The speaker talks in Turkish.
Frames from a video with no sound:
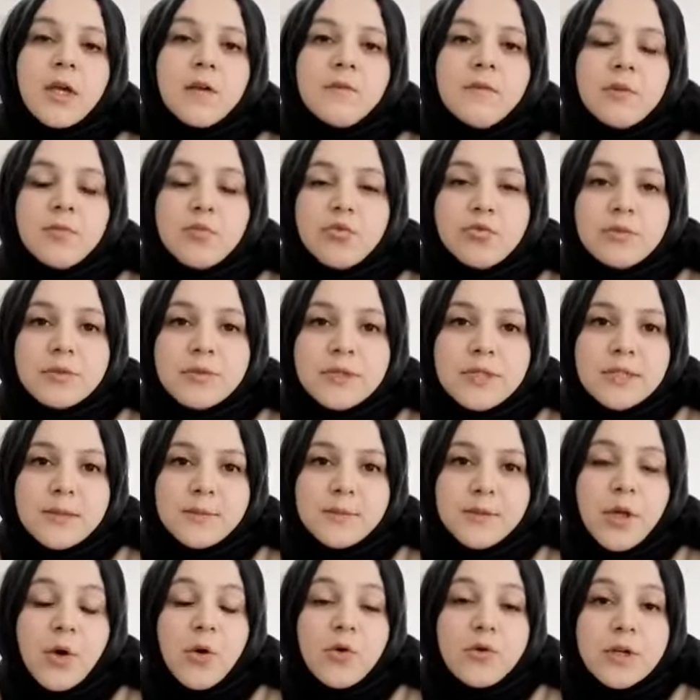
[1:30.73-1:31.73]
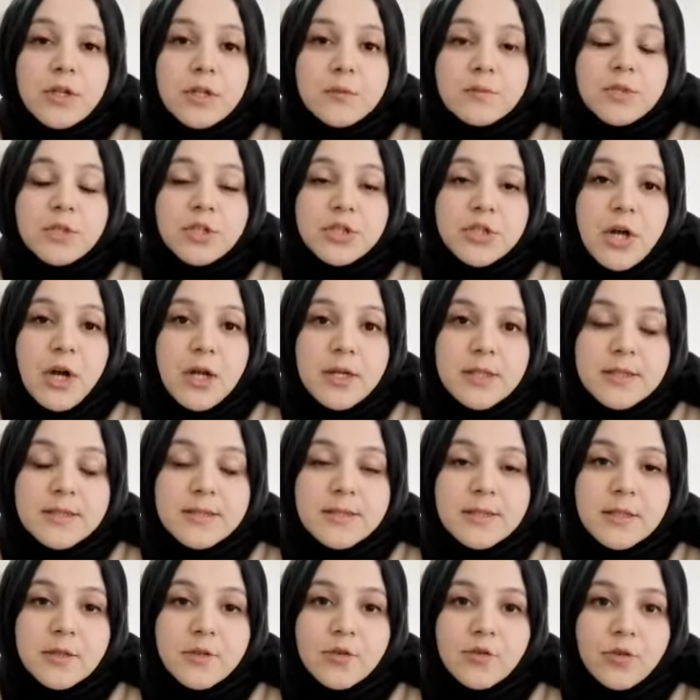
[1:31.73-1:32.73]
Ve bunun ismine öğrenilmiş
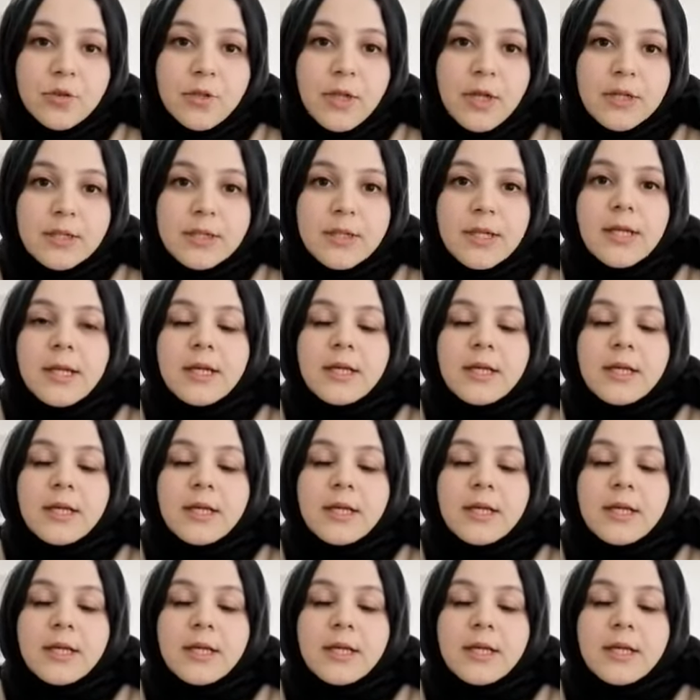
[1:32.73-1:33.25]
çaresizlik diyorlar.